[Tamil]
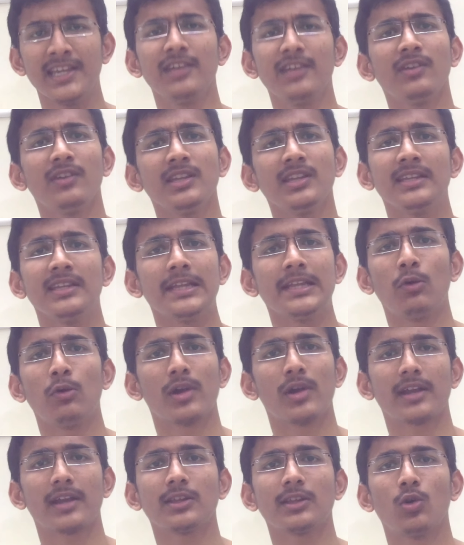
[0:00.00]
இது வந்து இந்த
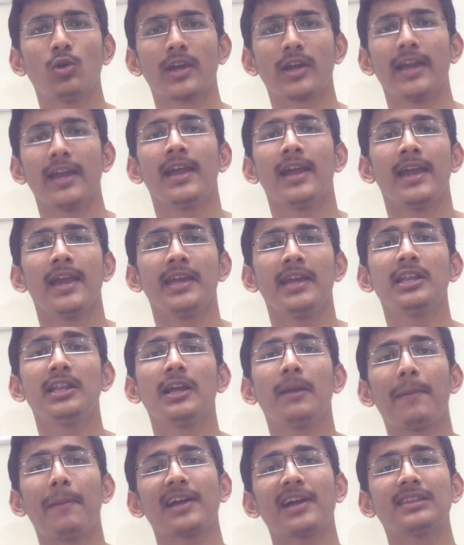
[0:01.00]
ஒரு இடத்துக்கு ஓகே
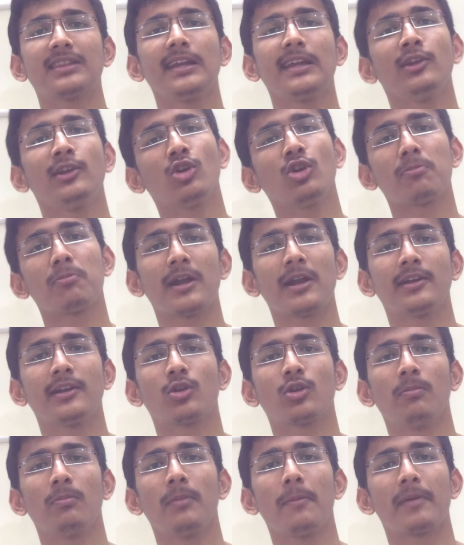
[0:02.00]
இதுக்கு பக்கத்துல இன்னொரு
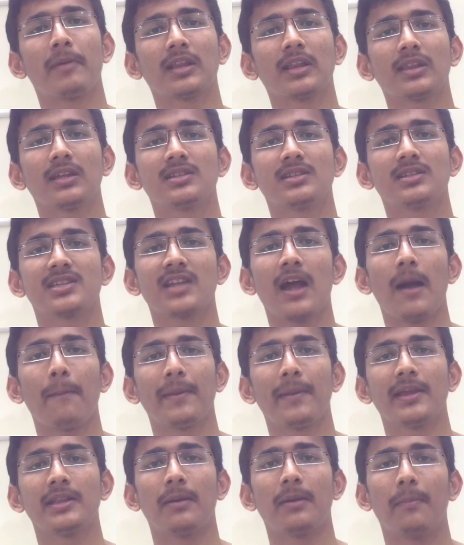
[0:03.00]
பிளானட் ரொம்ப பெருசா இருந்துச்சுன்னா
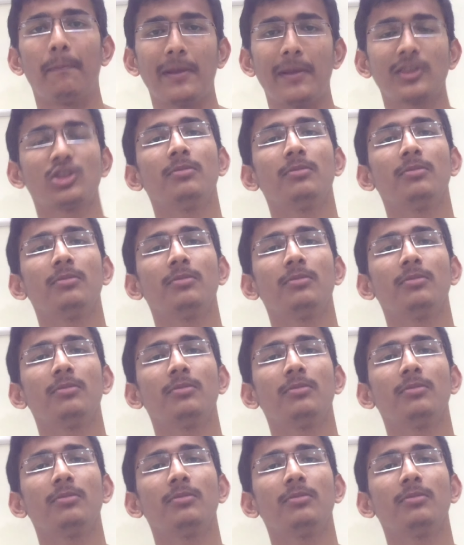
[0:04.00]
அப்ப இந்த